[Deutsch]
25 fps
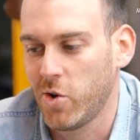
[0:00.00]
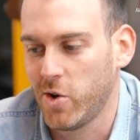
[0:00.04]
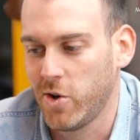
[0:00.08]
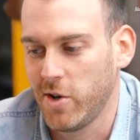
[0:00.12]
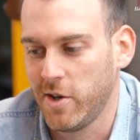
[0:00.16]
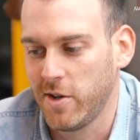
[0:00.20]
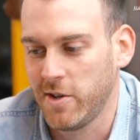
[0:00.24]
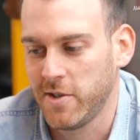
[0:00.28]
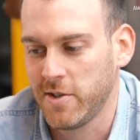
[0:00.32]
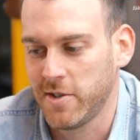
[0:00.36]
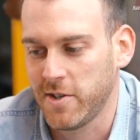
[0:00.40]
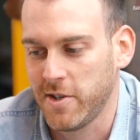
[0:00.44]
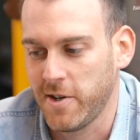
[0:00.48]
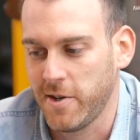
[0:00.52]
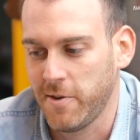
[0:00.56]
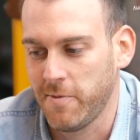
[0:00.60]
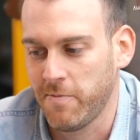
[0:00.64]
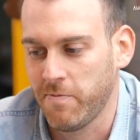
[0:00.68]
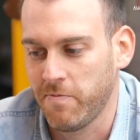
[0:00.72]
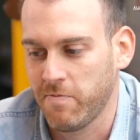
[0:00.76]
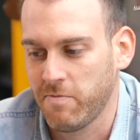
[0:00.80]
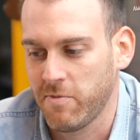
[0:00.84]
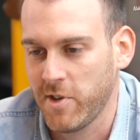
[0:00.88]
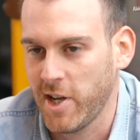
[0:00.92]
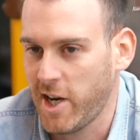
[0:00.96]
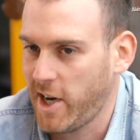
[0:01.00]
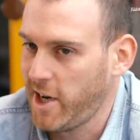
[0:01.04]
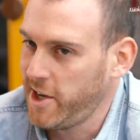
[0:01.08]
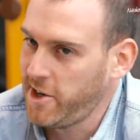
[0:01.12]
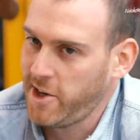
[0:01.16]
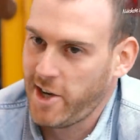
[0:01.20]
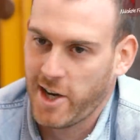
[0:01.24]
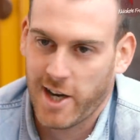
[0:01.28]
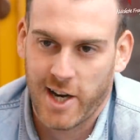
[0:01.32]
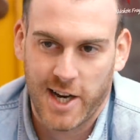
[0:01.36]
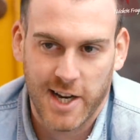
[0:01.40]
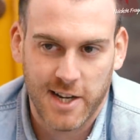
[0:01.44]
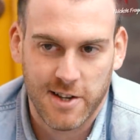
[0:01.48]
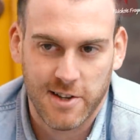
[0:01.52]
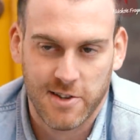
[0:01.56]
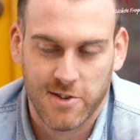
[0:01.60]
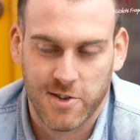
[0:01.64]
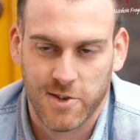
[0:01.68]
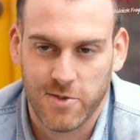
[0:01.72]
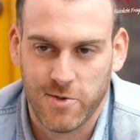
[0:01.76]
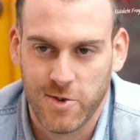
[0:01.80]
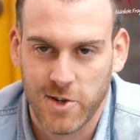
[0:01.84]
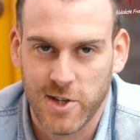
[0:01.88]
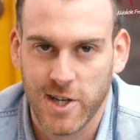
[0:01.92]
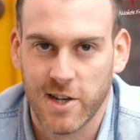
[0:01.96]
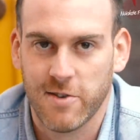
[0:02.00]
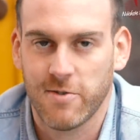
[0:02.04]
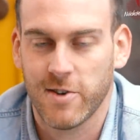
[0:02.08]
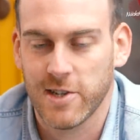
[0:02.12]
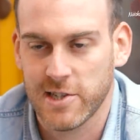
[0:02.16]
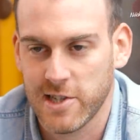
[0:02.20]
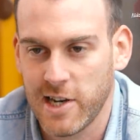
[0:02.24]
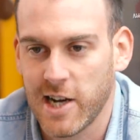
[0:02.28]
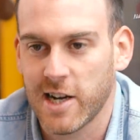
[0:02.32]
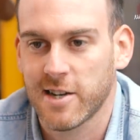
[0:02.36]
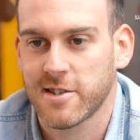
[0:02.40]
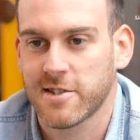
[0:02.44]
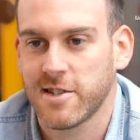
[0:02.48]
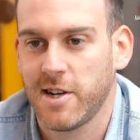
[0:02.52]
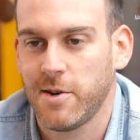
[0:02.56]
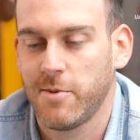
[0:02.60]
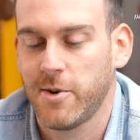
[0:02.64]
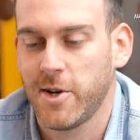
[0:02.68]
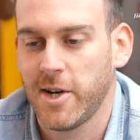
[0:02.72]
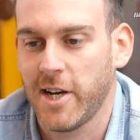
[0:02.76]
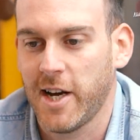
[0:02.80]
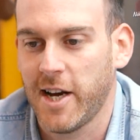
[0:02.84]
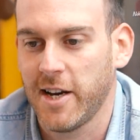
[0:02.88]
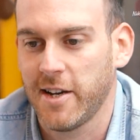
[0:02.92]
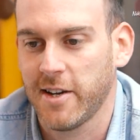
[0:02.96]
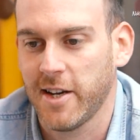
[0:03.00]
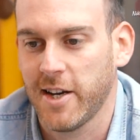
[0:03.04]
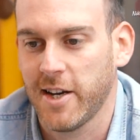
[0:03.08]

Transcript: und ähm, der eine erreicht das Gewicht etwas langsamer, der